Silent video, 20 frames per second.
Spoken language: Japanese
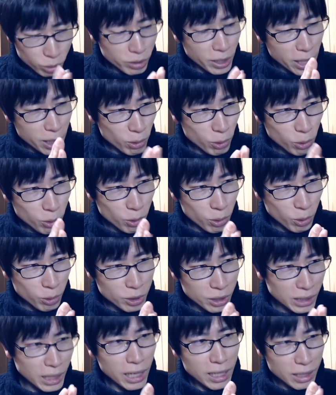誠をお
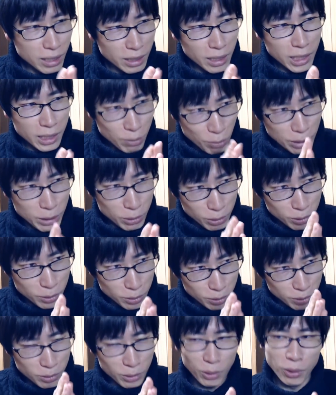誓いいたしま
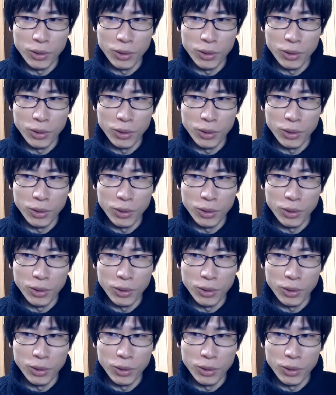す、と。